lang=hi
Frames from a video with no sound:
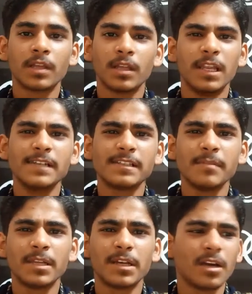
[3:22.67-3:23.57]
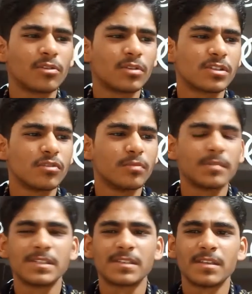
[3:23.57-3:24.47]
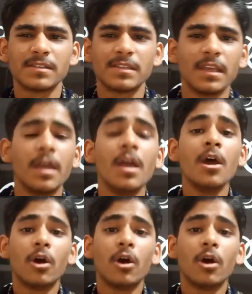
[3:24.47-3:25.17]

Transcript: लेट से ही मिलेगा क्योंकि इसके ऊपर भी स्किन ही हैं